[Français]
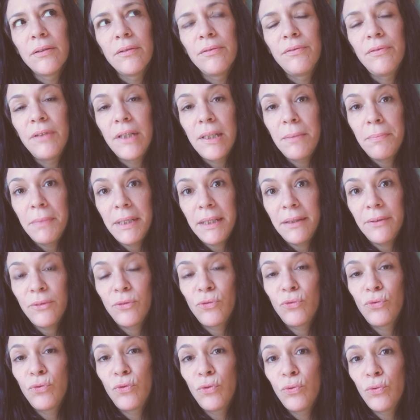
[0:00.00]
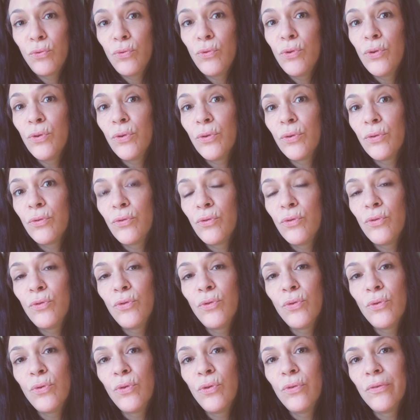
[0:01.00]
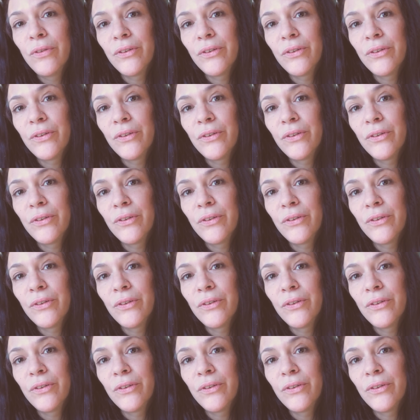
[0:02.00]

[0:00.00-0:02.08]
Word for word: filmer tout le tuto de